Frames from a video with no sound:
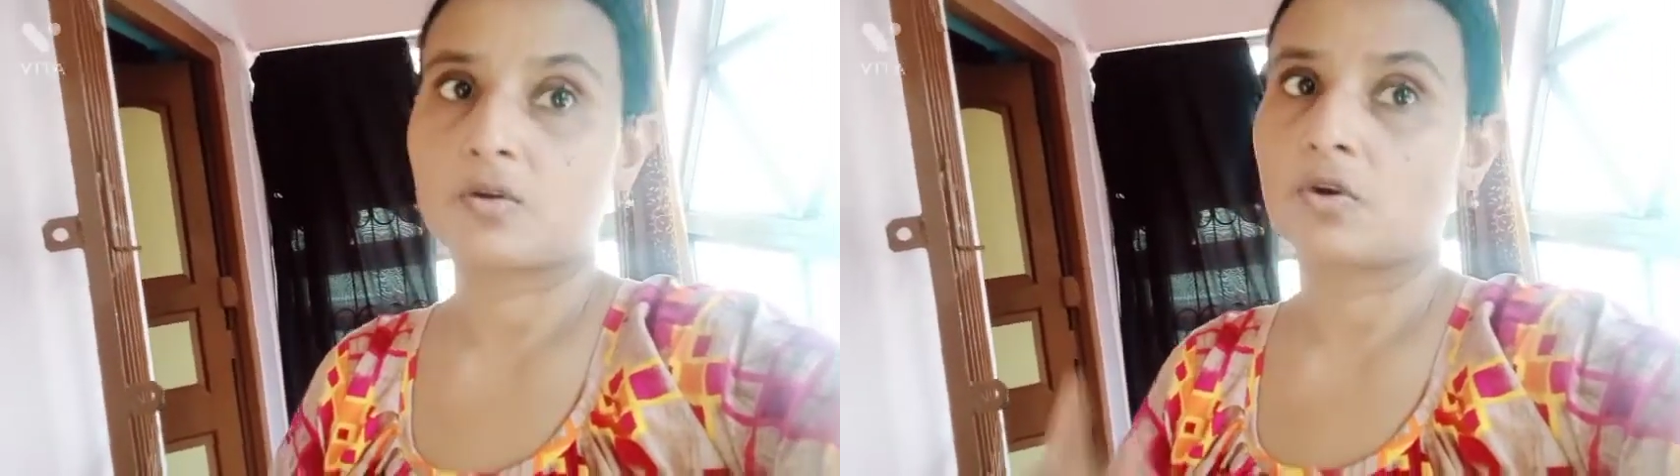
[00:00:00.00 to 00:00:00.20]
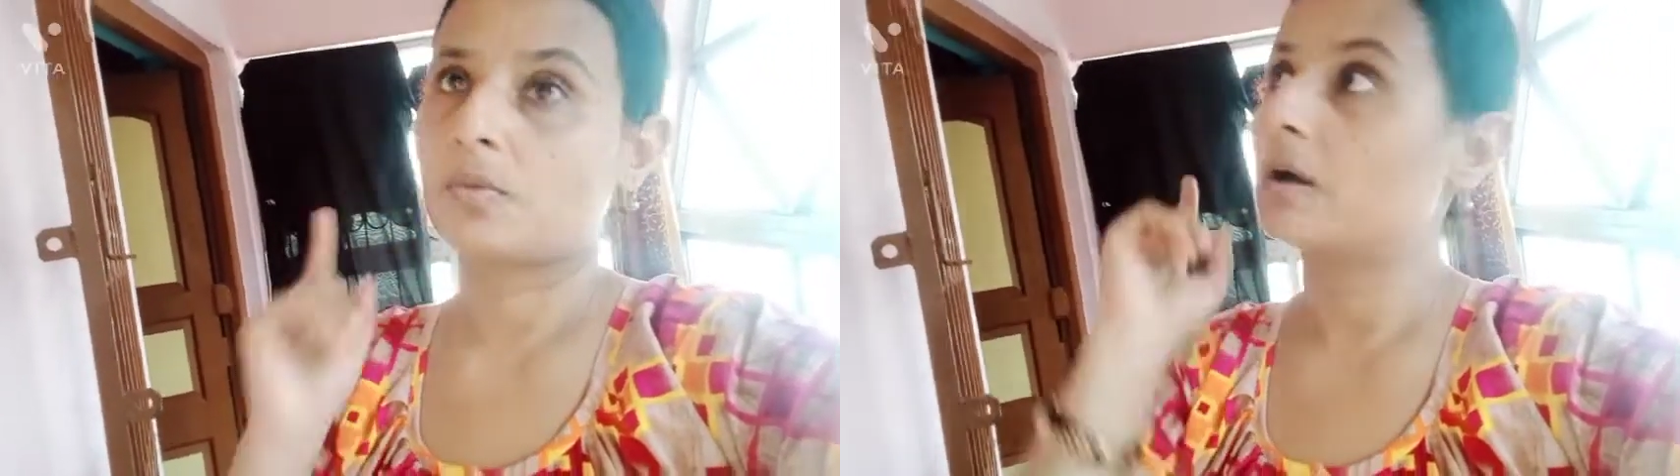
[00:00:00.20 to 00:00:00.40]

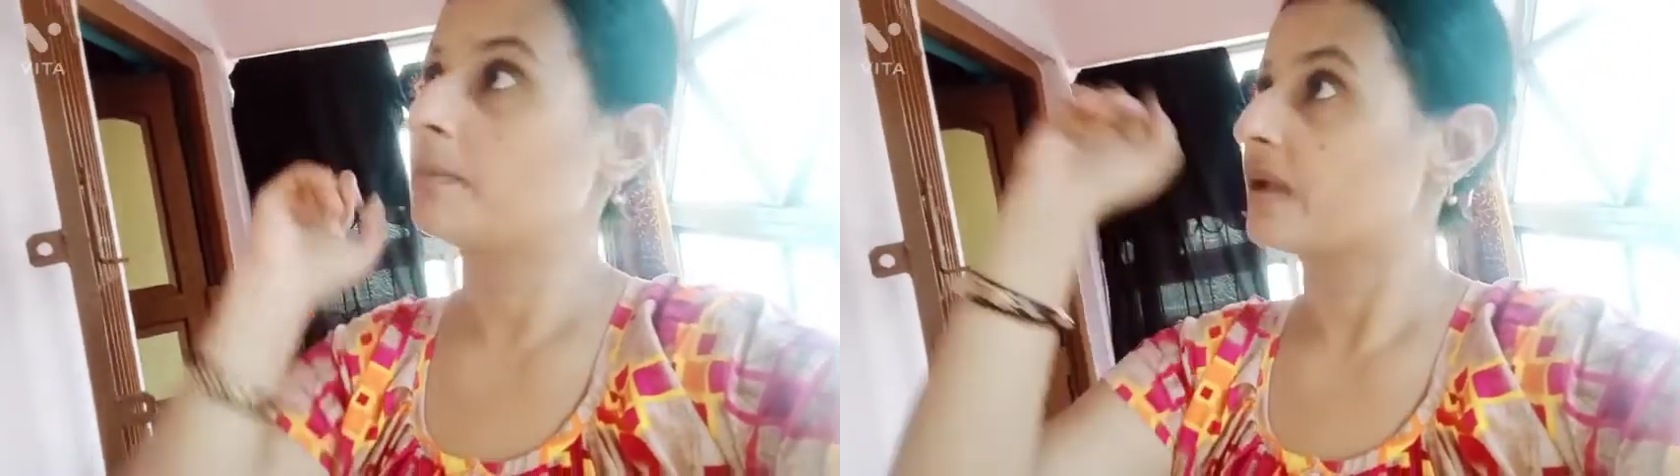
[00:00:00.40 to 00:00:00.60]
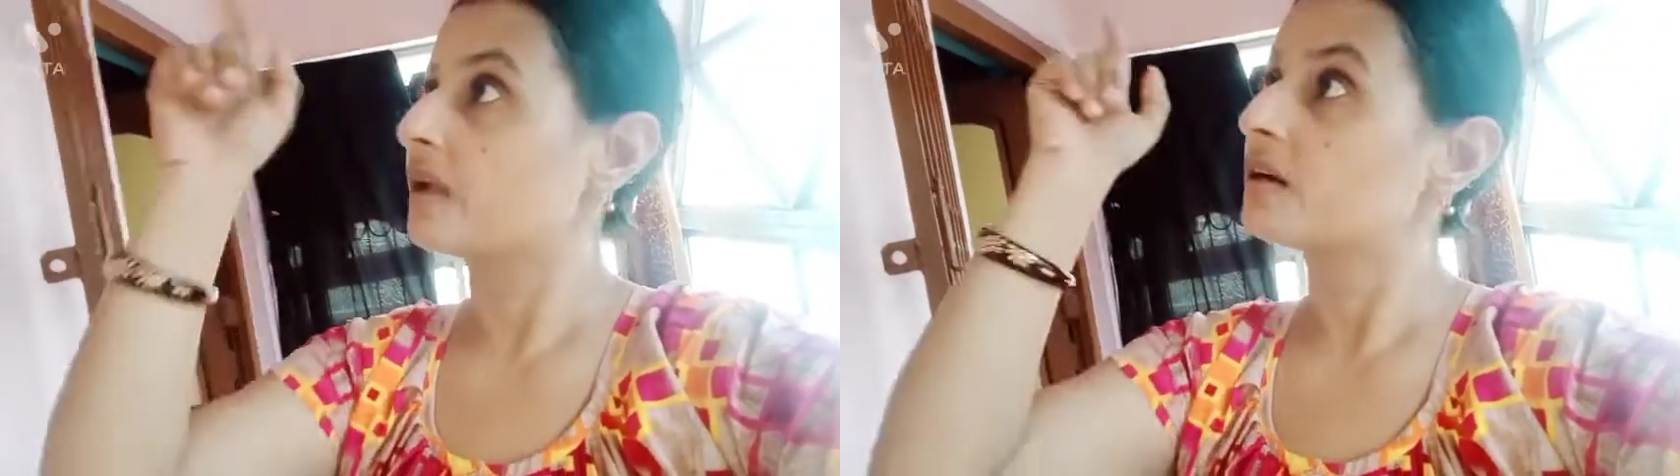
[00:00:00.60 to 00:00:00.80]
আমি
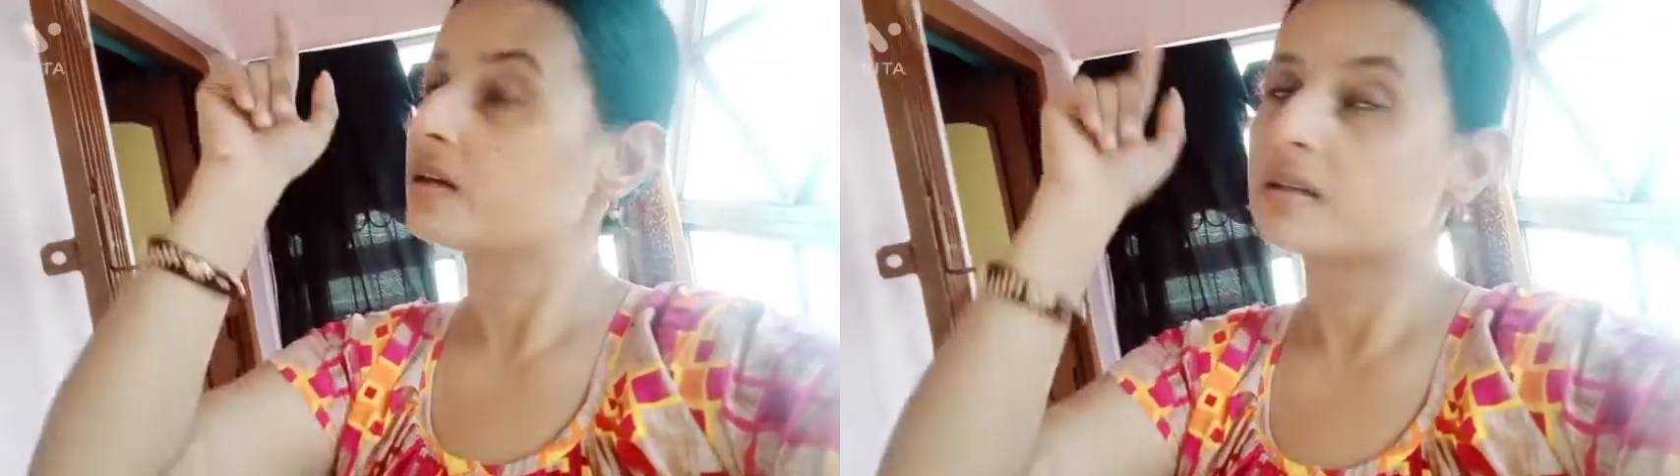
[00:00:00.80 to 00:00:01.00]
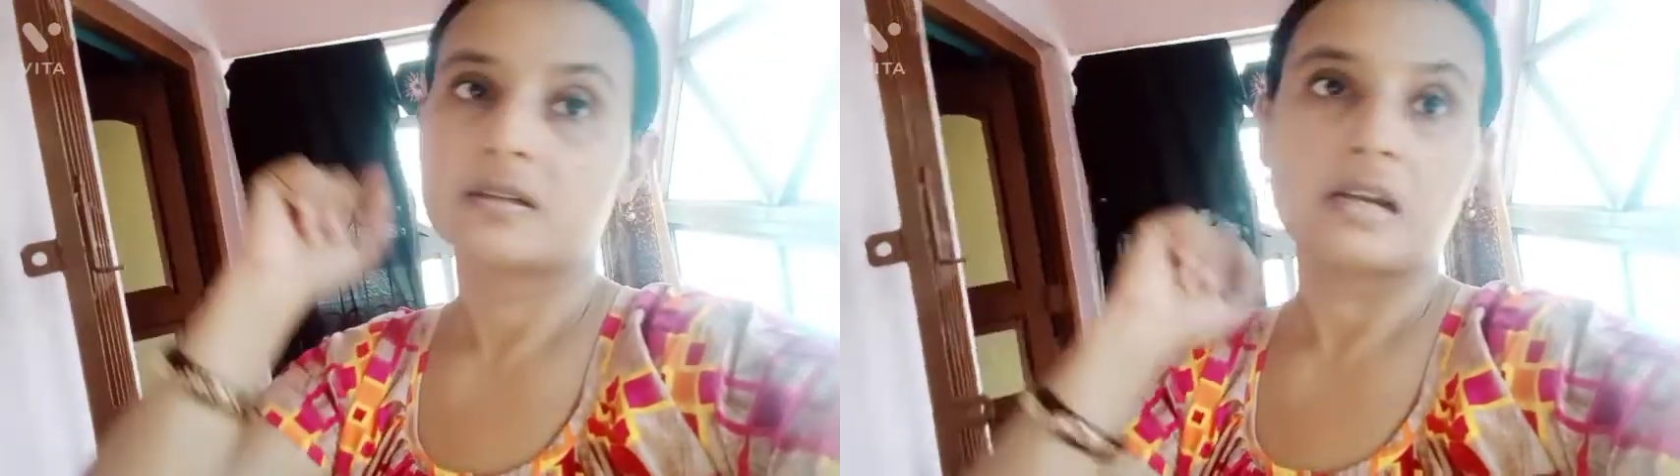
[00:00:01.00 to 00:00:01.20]

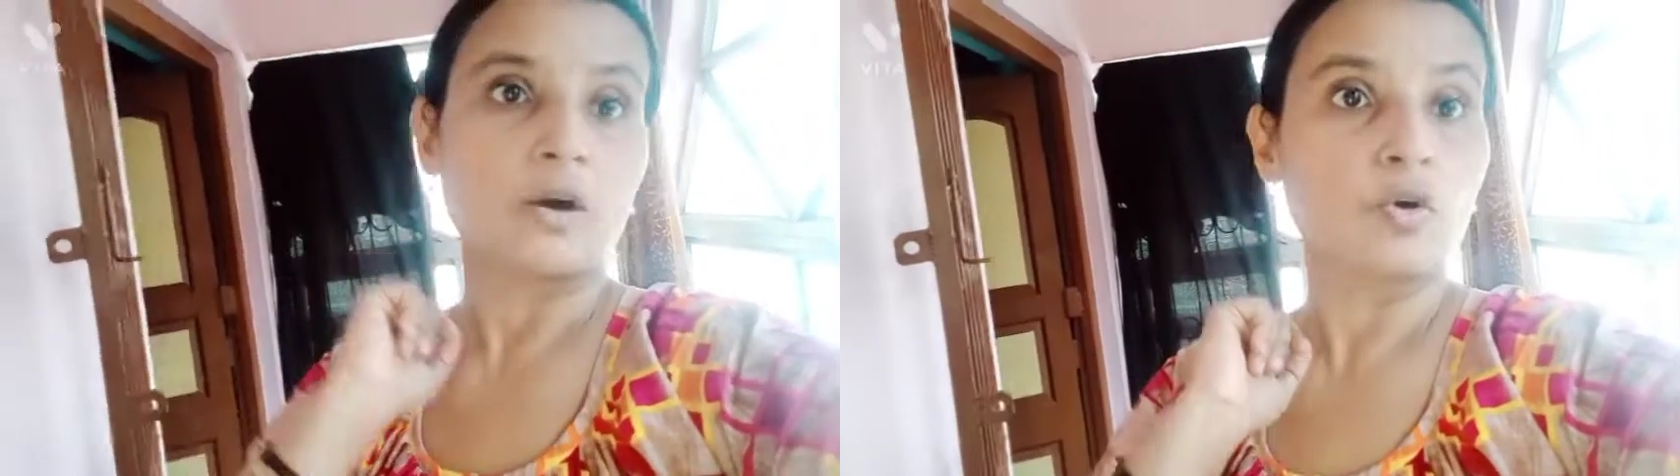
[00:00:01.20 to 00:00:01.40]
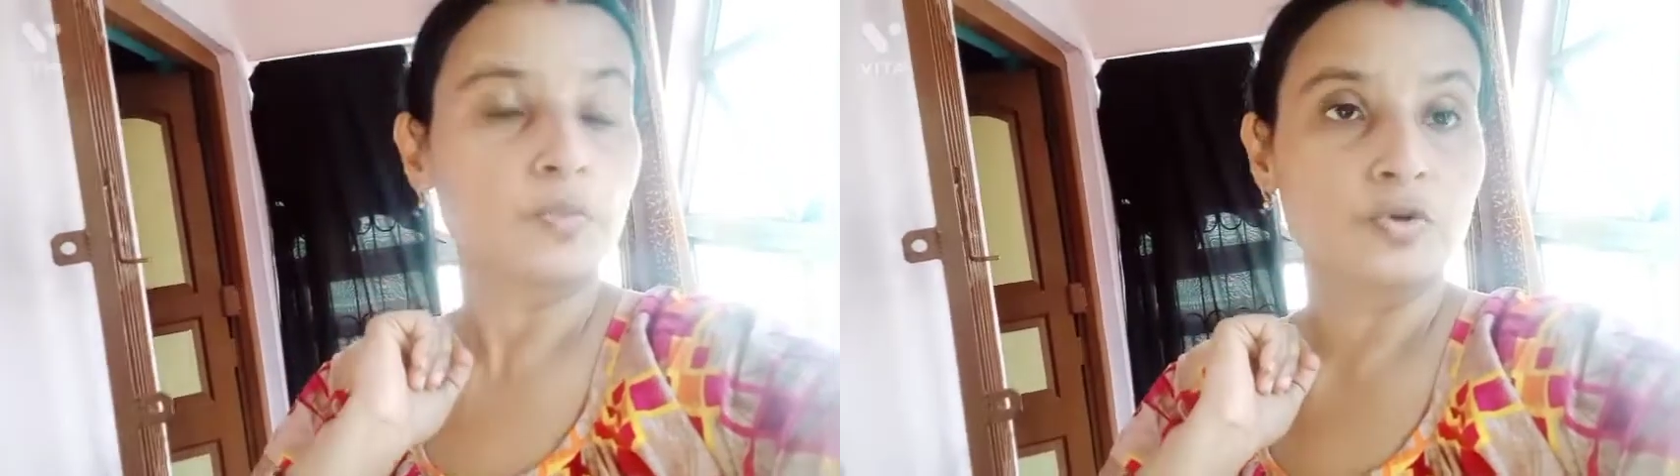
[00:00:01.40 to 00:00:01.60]
ঠাকুর
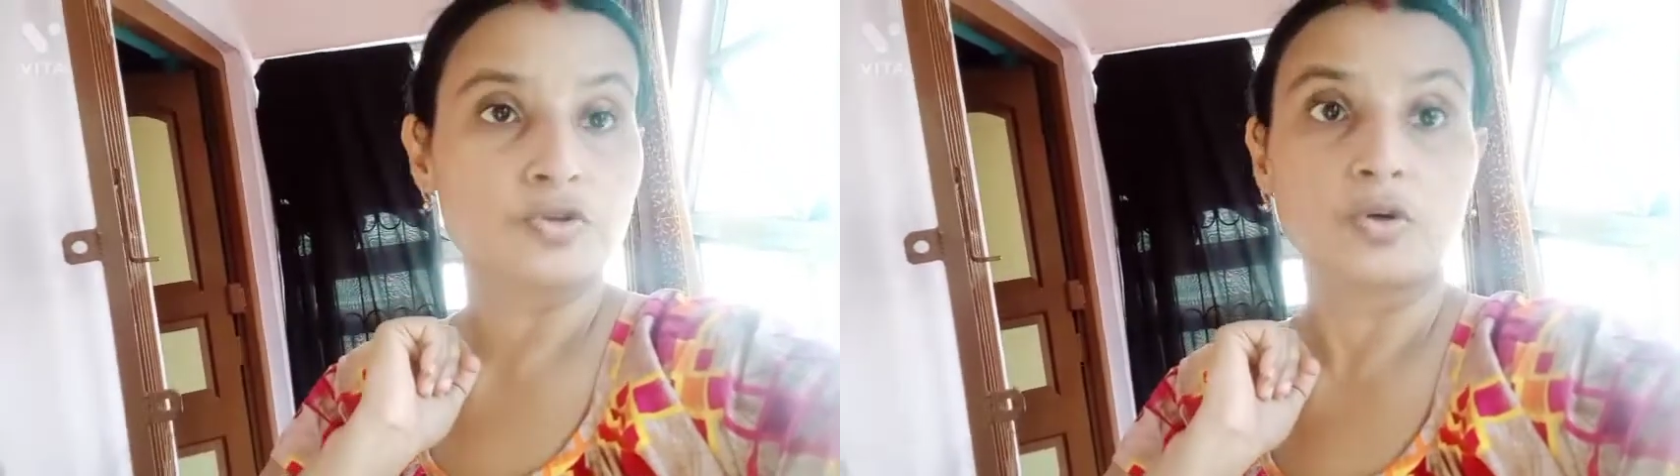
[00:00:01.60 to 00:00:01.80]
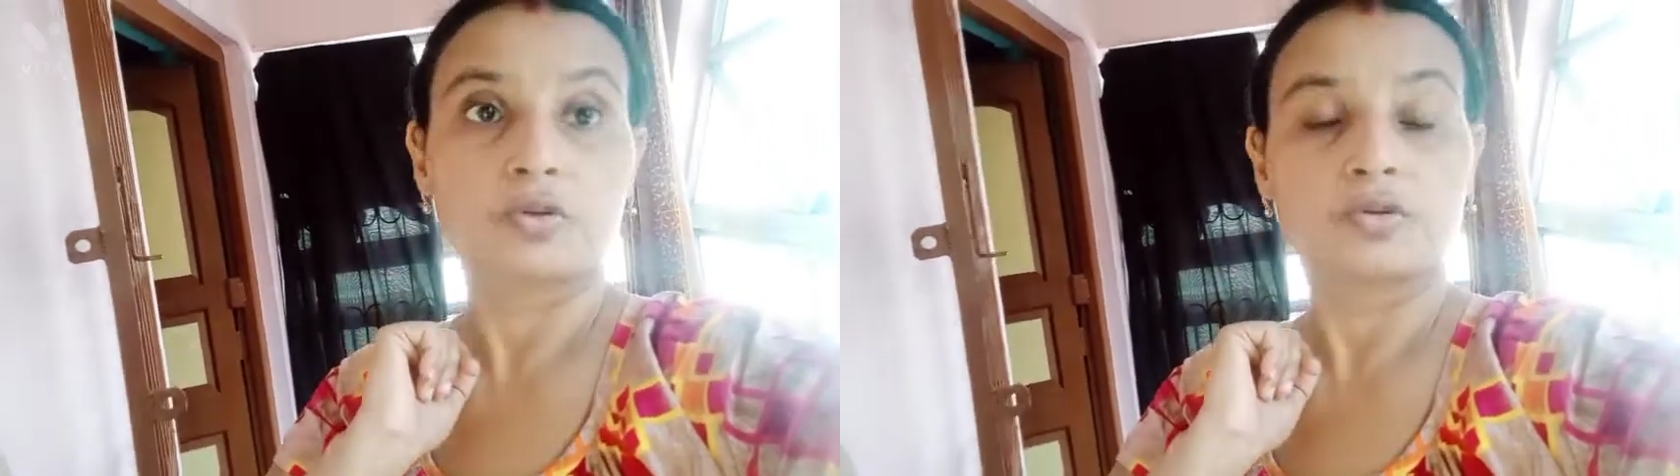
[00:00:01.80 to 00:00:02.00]
পুজো তো